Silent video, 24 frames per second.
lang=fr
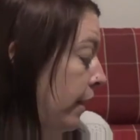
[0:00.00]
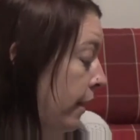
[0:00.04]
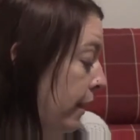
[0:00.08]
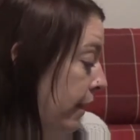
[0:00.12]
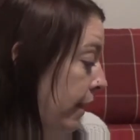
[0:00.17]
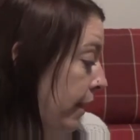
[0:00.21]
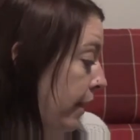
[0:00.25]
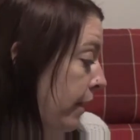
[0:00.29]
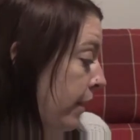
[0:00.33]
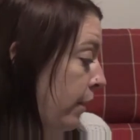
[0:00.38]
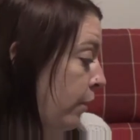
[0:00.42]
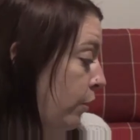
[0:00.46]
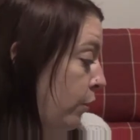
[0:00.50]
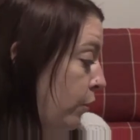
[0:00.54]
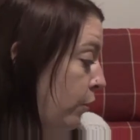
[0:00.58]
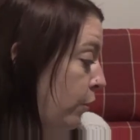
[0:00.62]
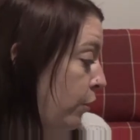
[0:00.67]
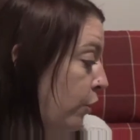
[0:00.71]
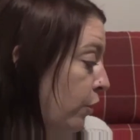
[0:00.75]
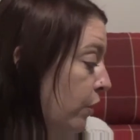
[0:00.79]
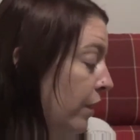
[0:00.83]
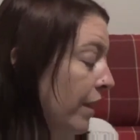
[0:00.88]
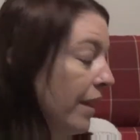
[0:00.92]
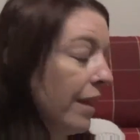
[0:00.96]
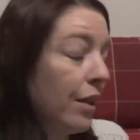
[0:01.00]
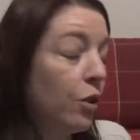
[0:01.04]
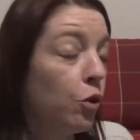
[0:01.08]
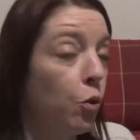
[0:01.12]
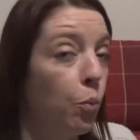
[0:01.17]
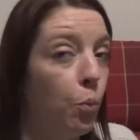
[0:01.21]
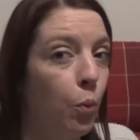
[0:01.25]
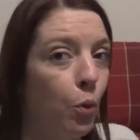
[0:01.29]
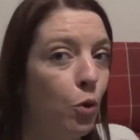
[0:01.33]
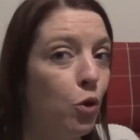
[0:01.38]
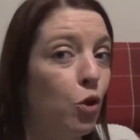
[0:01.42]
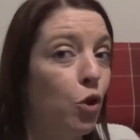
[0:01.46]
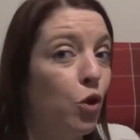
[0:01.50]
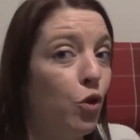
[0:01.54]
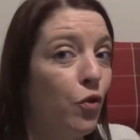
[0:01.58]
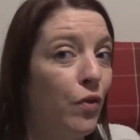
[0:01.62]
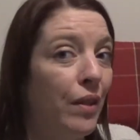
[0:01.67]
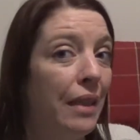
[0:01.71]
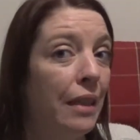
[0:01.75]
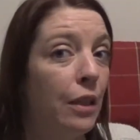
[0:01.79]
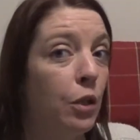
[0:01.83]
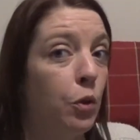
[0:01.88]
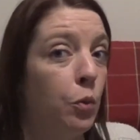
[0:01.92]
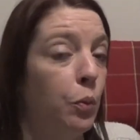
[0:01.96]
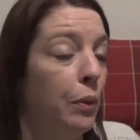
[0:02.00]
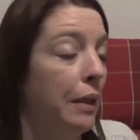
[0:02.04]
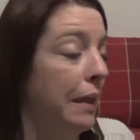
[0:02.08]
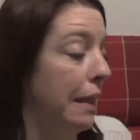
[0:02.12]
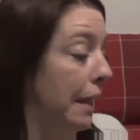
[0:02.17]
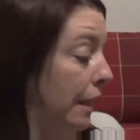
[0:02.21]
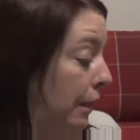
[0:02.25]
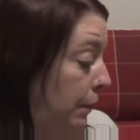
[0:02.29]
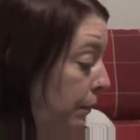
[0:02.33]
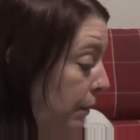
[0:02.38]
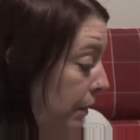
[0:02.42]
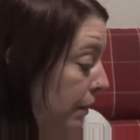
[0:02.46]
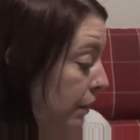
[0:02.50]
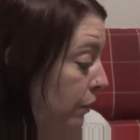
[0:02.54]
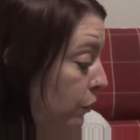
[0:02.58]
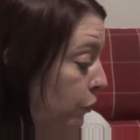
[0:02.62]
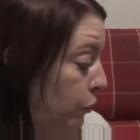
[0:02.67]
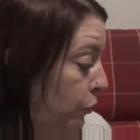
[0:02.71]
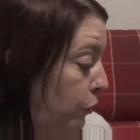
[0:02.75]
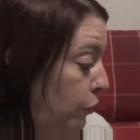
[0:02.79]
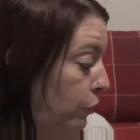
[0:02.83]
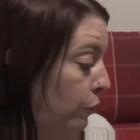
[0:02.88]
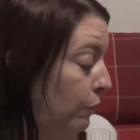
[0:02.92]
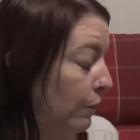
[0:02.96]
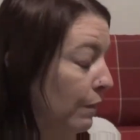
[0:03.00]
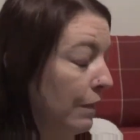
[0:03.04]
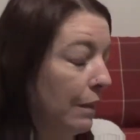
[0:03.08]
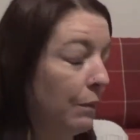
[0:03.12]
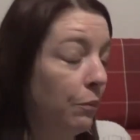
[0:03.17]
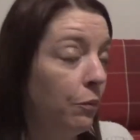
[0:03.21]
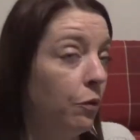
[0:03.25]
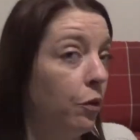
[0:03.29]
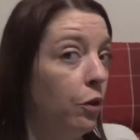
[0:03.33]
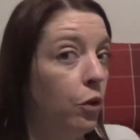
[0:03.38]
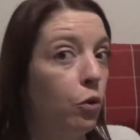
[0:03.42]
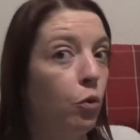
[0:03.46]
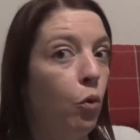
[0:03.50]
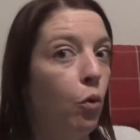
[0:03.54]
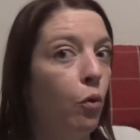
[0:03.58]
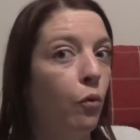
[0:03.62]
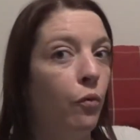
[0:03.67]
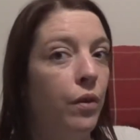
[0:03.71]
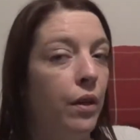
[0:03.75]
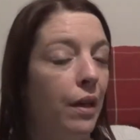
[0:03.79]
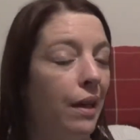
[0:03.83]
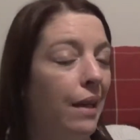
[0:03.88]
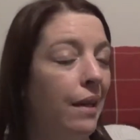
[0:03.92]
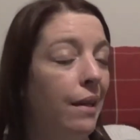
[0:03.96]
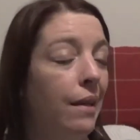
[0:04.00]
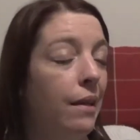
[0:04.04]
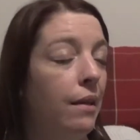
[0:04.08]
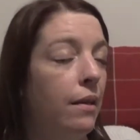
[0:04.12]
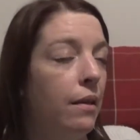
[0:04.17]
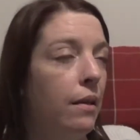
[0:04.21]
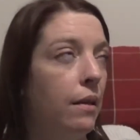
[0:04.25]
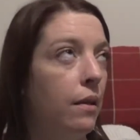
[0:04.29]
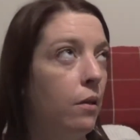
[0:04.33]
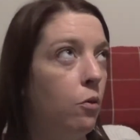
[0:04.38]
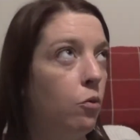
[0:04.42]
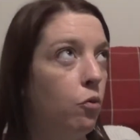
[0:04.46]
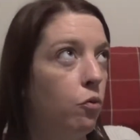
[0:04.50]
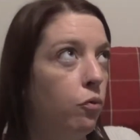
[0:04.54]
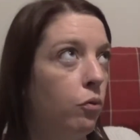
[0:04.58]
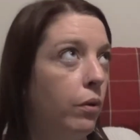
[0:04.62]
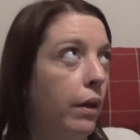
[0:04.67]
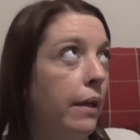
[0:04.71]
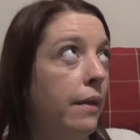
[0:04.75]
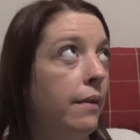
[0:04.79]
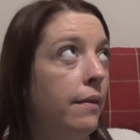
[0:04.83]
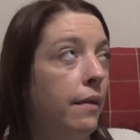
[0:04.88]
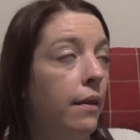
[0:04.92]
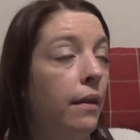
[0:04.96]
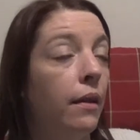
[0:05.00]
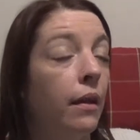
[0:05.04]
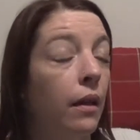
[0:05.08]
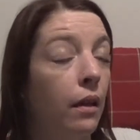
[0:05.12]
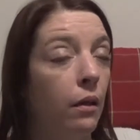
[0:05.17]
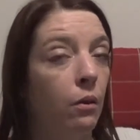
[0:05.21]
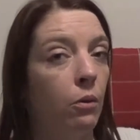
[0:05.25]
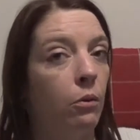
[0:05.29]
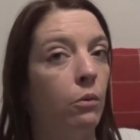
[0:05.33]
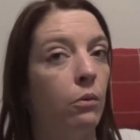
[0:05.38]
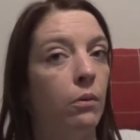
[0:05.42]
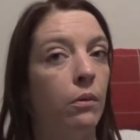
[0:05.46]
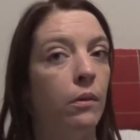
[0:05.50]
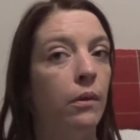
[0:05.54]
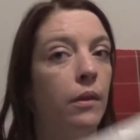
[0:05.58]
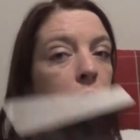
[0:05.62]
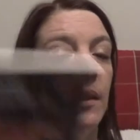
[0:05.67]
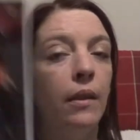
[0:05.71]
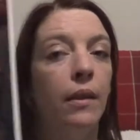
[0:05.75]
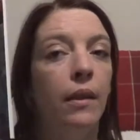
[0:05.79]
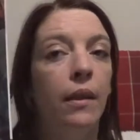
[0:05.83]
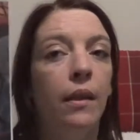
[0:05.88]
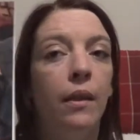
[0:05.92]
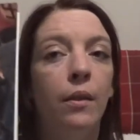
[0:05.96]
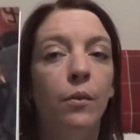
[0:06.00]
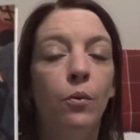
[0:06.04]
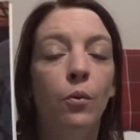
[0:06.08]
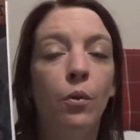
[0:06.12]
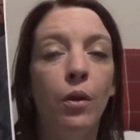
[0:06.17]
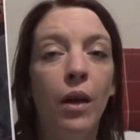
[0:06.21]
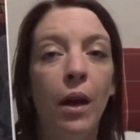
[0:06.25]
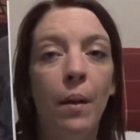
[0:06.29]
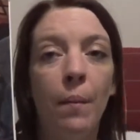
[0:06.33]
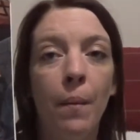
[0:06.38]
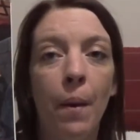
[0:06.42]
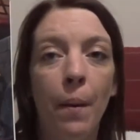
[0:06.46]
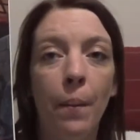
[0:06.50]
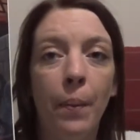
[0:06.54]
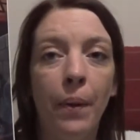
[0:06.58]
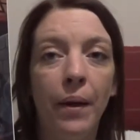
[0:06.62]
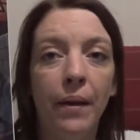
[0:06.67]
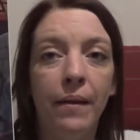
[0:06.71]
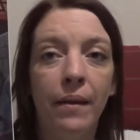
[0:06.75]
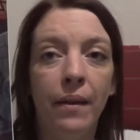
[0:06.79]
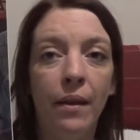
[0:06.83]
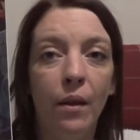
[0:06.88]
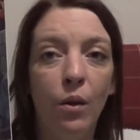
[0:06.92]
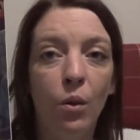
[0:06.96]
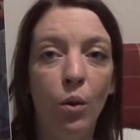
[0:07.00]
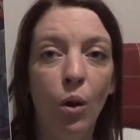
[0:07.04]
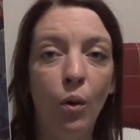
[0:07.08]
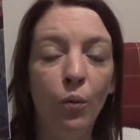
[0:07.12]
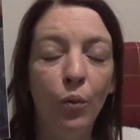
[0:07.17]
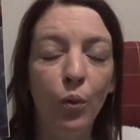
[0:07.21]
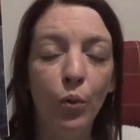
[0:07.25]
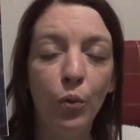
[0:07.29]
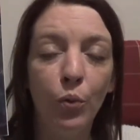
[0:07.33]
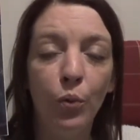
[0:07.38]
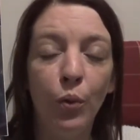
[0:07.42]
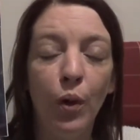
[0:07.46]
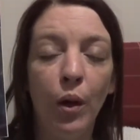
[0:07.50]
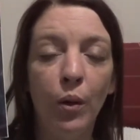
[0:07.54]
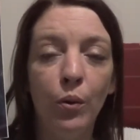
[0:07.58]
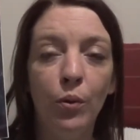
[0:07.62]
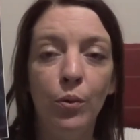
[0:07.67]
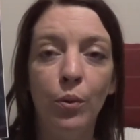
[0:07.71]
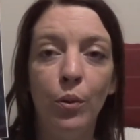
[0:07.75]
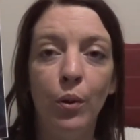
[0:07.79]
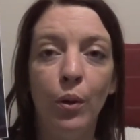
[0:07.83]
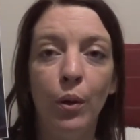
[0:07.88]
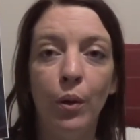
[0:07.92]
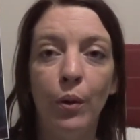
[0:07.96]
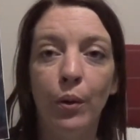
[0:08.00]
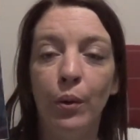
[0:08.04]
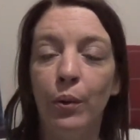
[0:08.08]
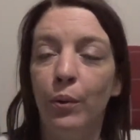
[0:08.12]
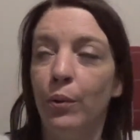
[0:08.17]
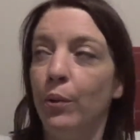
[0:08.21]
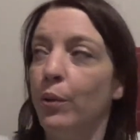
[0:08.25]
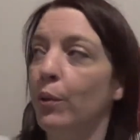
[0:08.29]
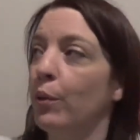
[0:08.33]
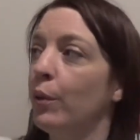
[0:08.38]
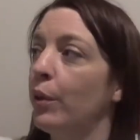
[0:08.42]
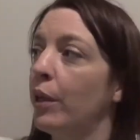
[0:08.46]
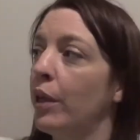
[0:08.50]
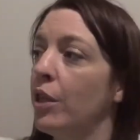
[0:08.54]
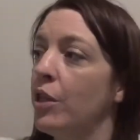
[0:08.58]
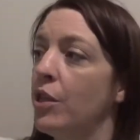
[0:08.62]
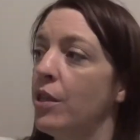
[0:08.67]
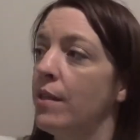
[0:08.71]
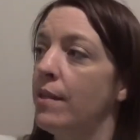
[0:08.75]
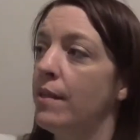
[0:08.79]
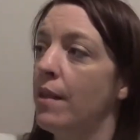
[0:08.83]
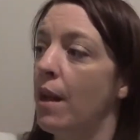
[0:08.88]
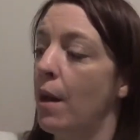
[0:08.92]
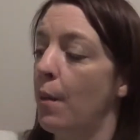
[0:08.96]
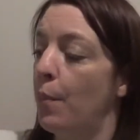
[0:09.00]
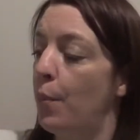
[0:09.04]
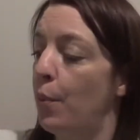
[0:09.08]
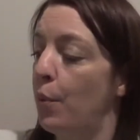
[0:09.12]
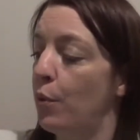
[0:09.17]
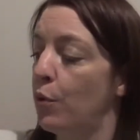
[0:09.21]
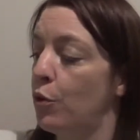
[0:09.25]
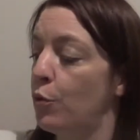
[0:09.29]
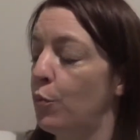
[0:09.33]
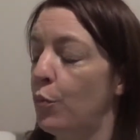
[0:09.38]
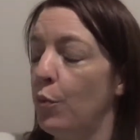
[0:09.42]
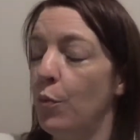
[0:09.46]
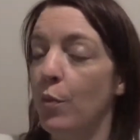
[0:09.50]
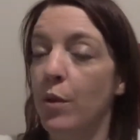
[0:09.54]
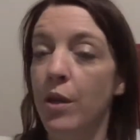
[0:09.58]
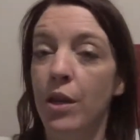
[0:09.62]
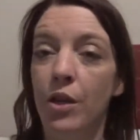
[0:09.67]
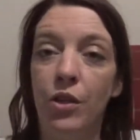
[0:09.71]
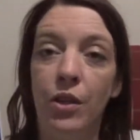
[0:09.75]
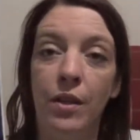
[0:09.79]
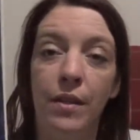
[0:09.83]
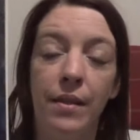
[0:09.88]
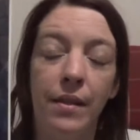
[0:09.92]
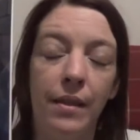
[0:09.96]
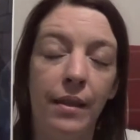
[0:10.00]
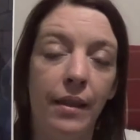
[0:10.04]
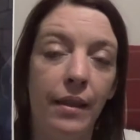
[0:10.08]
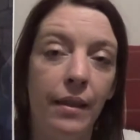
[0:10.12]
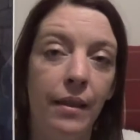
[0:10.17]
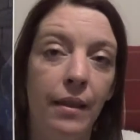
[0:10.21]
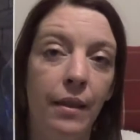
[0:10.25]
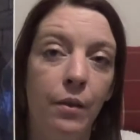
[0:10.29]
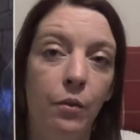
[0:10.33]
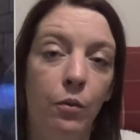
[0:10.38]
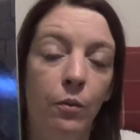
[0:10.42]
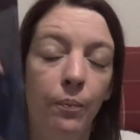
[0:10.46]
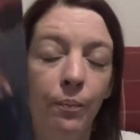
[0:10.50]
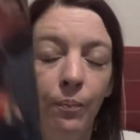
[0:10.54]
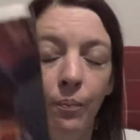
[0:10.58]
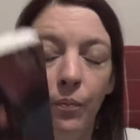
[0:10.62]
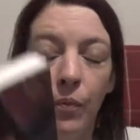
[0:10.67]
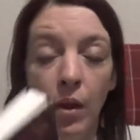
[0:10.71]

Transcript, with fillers: Et euh, il y en a un que je pense que je vais lire ce week-end parce que trop envie, et court et c'est écrit gros. Donc elle m'a prêté L'enfant d'Ouradour de Régis Delpeuche, publié chez Scrinéo.